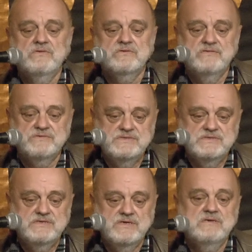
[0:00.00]
to te
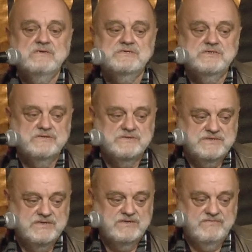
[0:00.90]
wszystkie
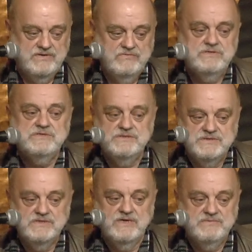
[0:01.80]
żydowskie kawały
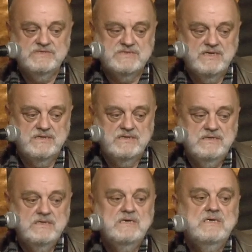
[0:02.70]
Żydzi napisali,
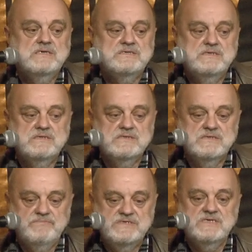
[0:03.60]
czyli
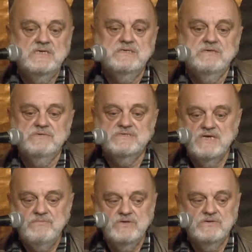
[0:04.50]
napisali niby
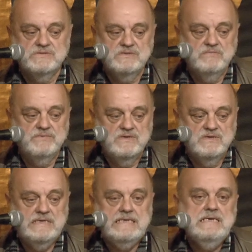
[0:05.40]
sami o sobie,
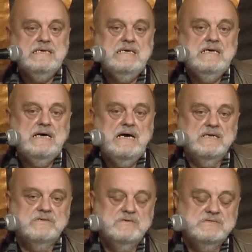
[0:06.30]

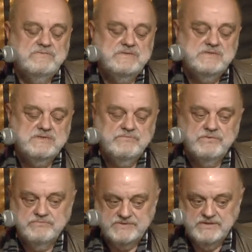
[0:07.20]
ale to jest właśnie tak
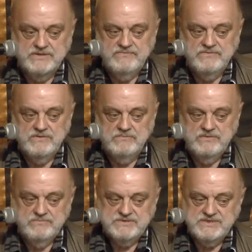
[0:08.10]
pod przykrywką
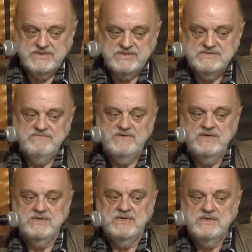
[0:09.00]

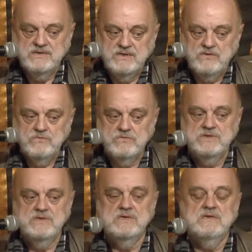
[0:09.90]
przekazywania
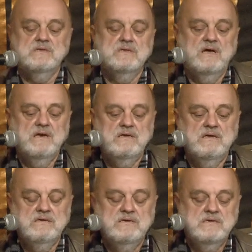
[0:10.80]
nauki
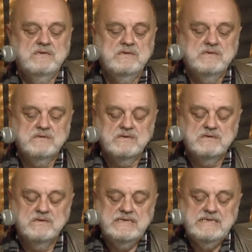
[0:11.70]
dalej i, i tego.